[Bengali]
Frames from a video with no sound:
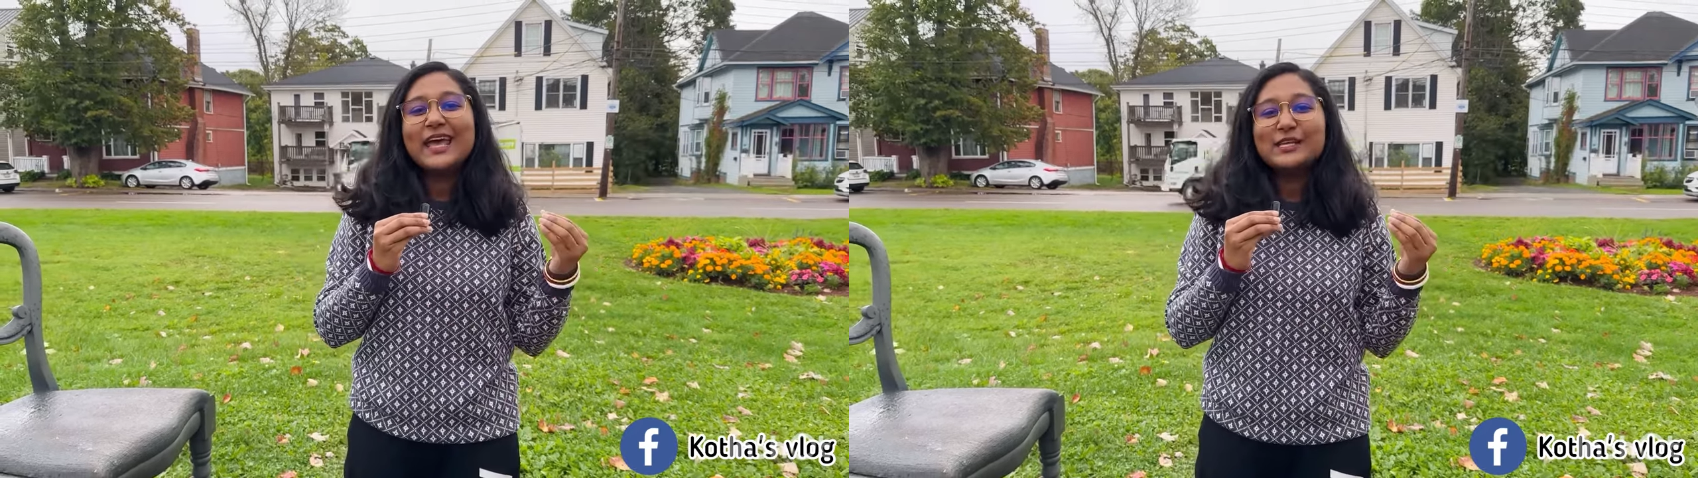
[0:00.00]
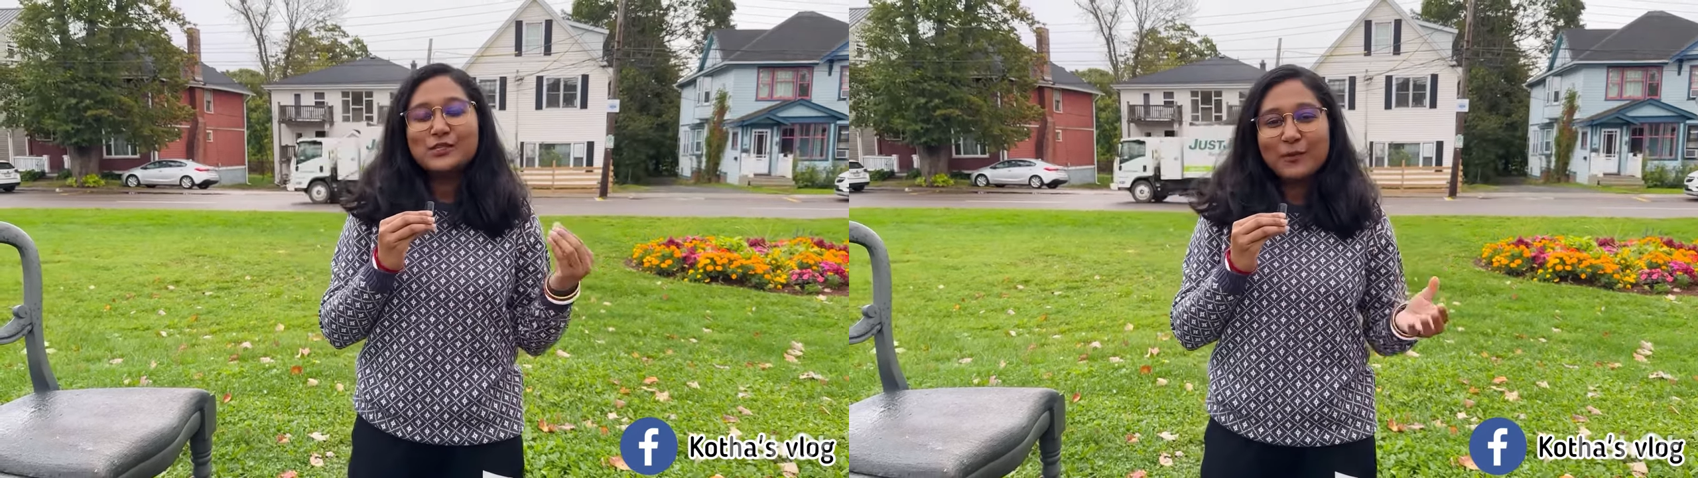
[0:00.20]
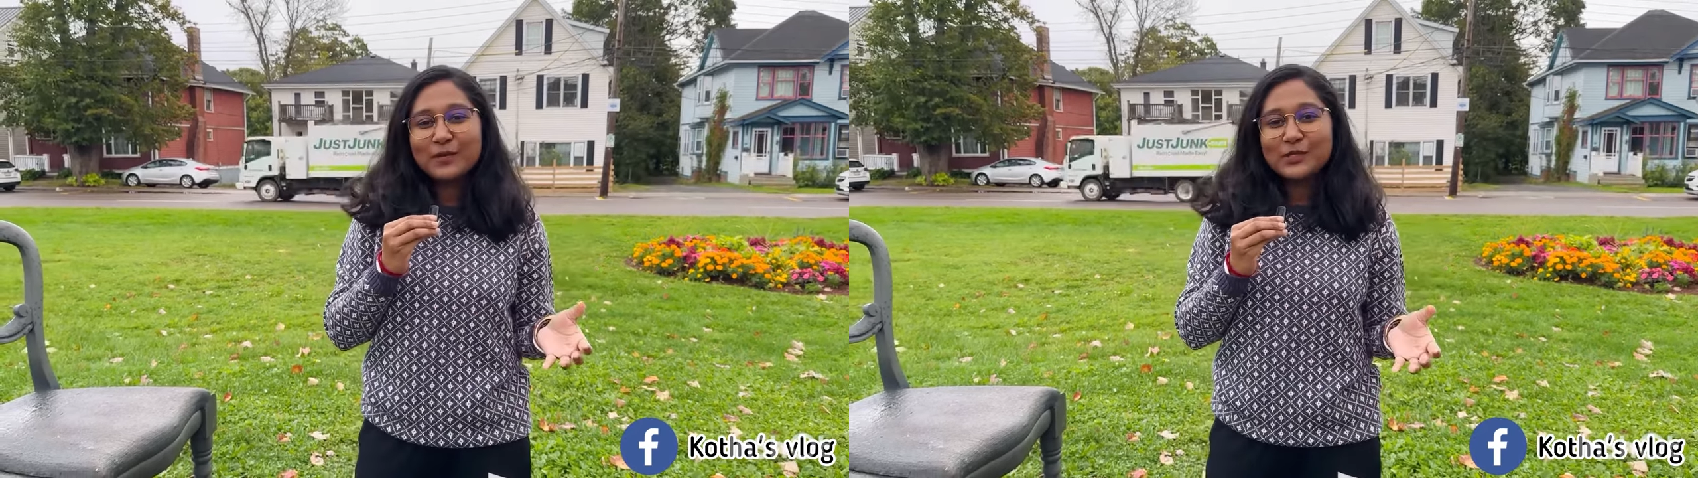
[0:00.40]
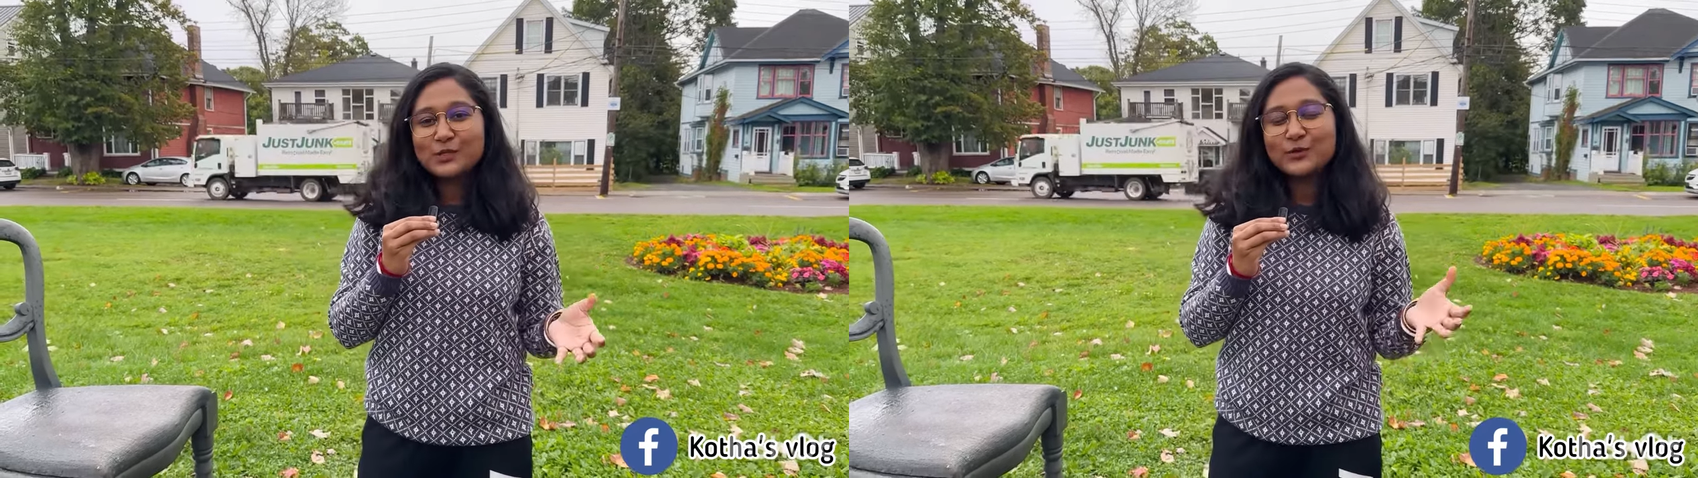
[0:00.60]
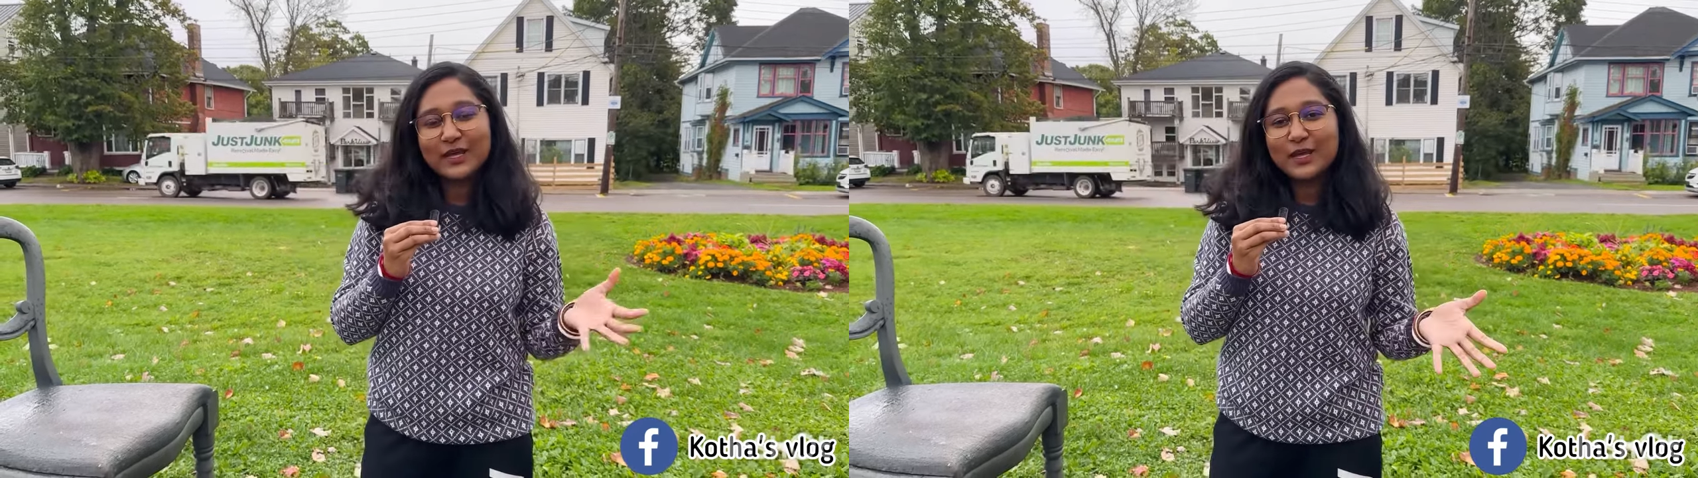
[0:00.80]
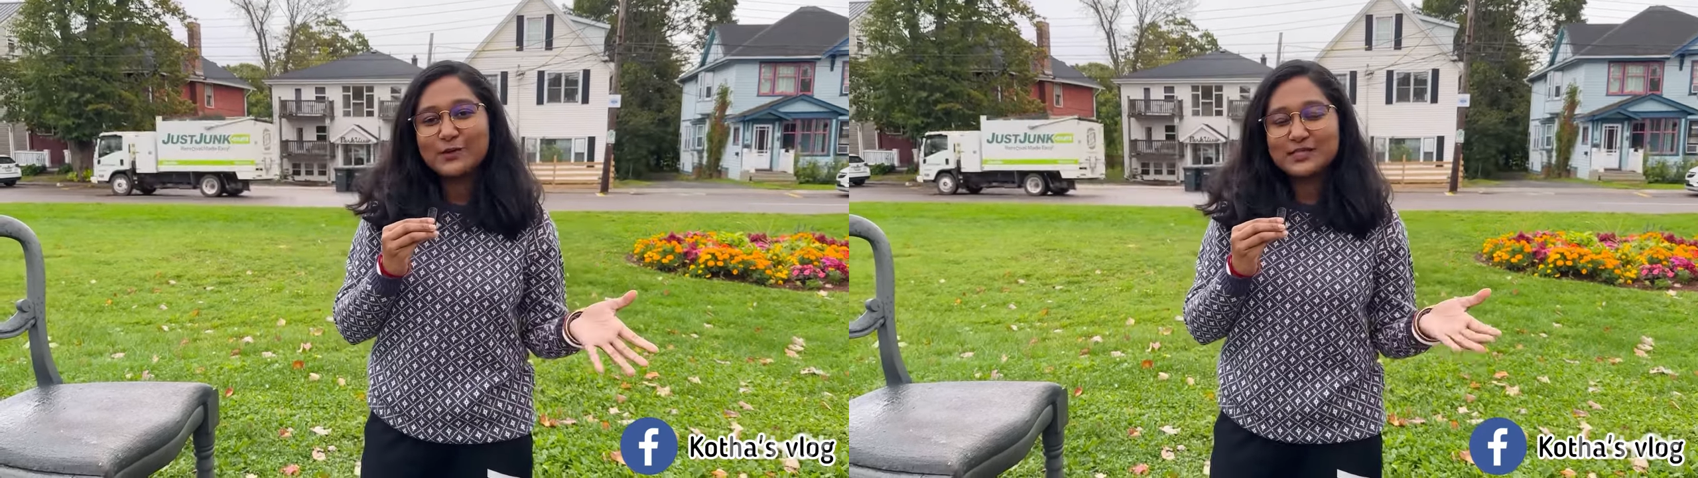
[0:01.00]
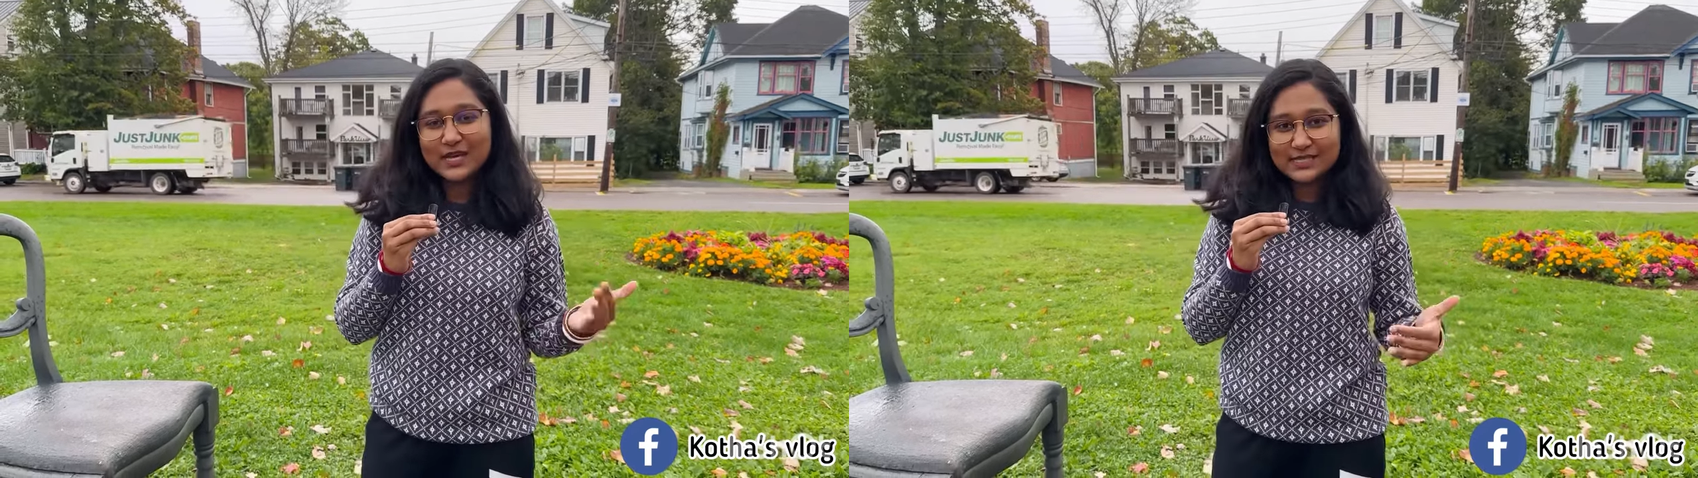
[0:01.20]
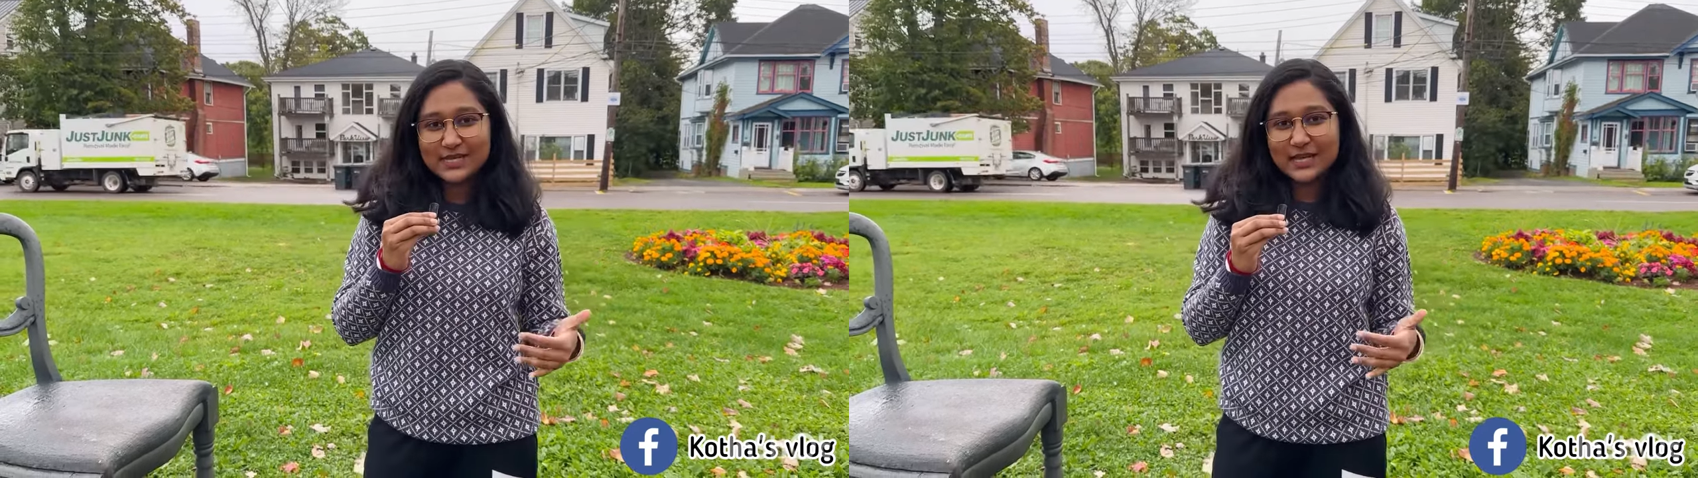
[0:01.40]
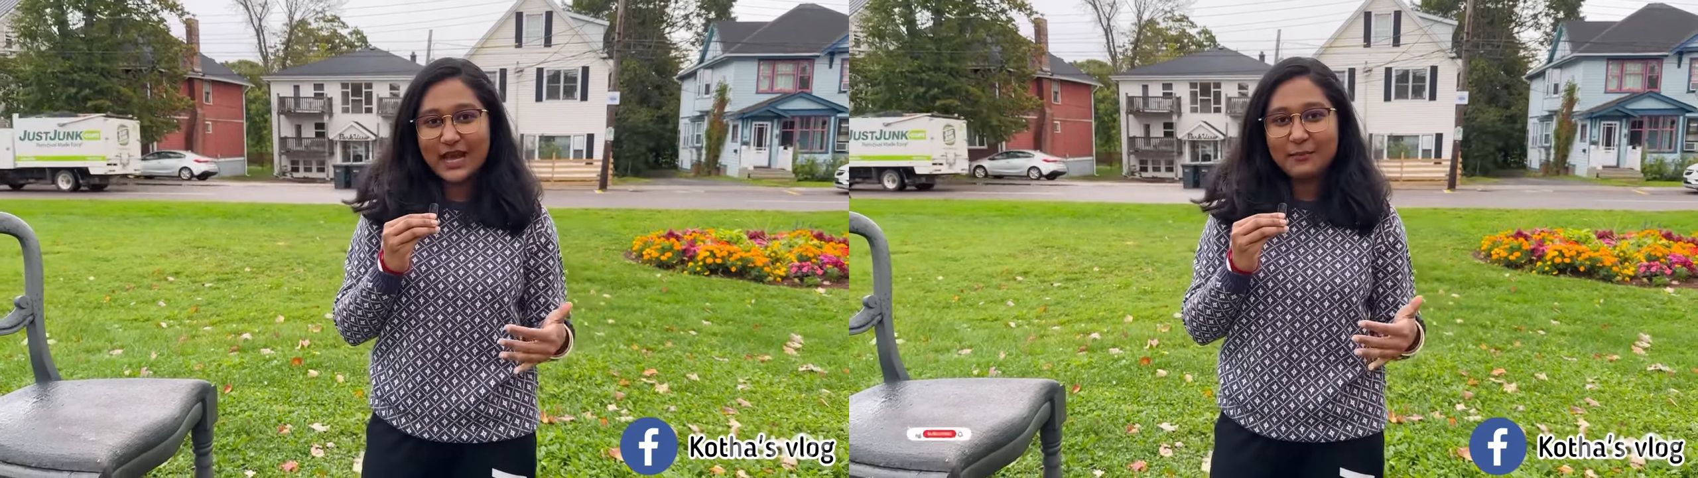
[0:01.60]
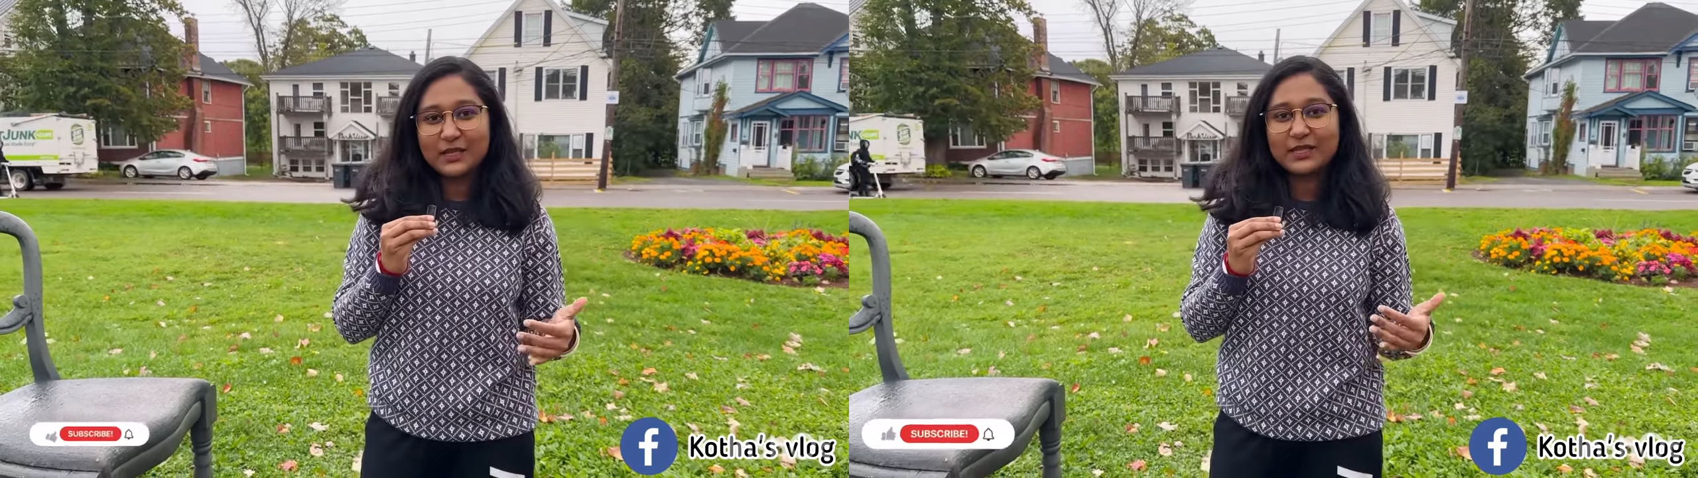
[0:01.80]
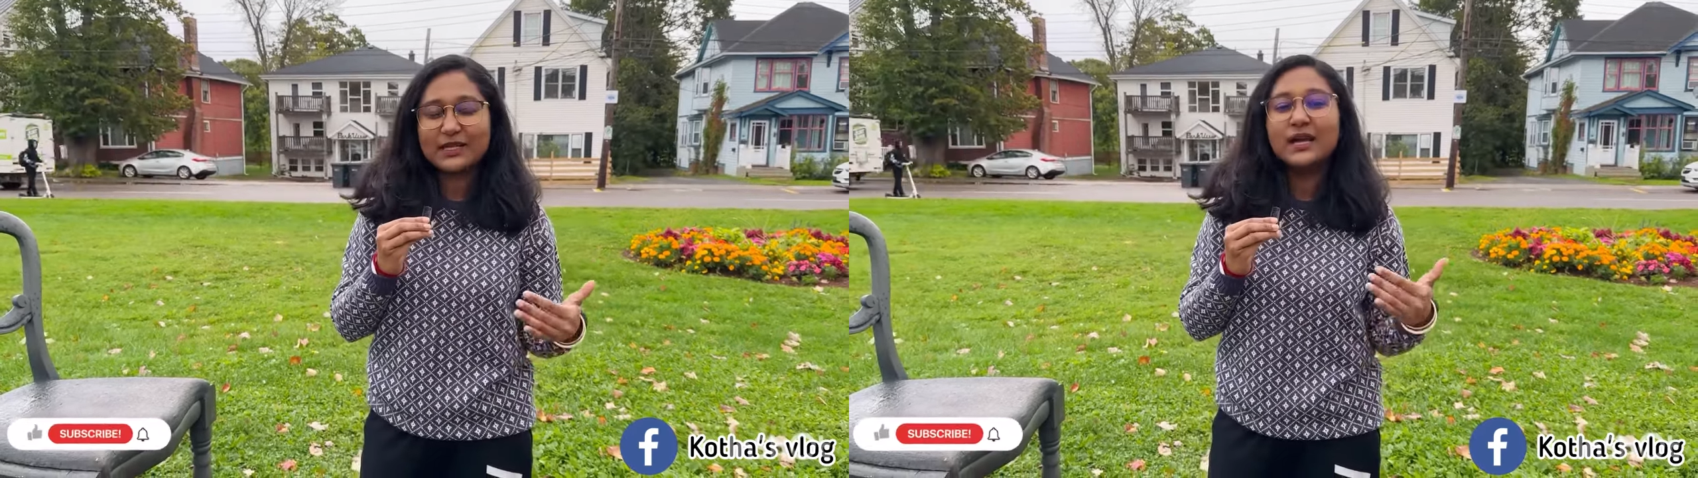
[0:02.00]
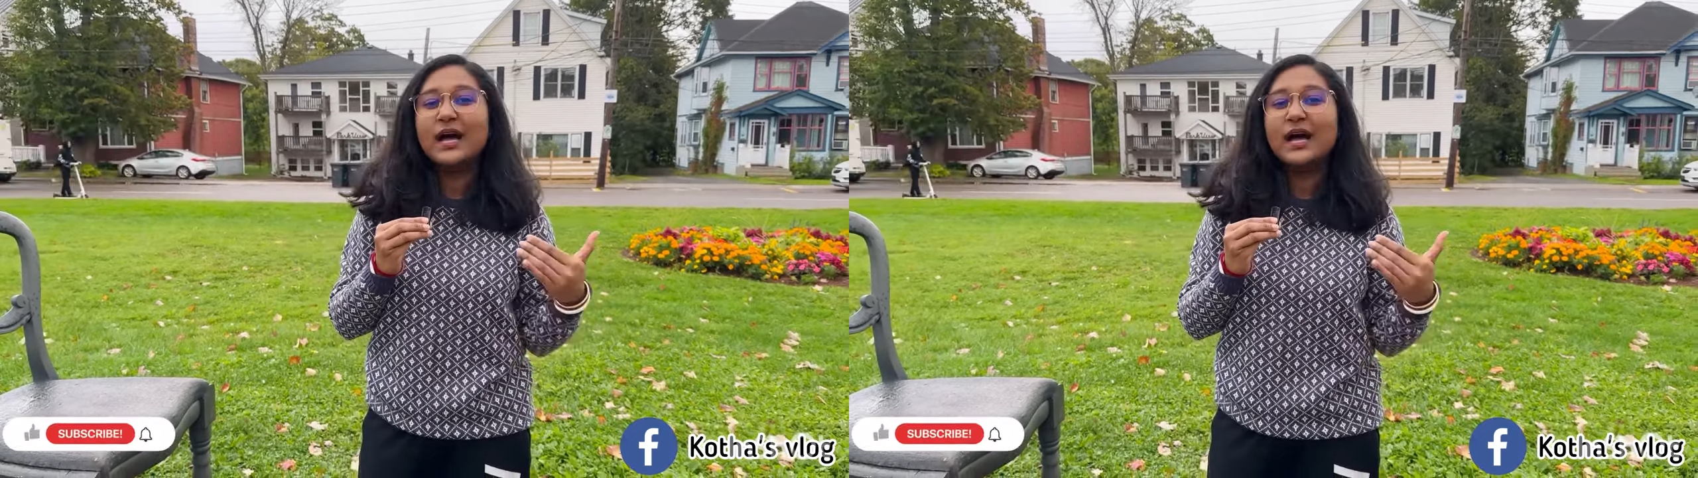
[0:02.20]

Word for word: এই সব কিছু নিয়ে হচ্ছে আজকে আমাদের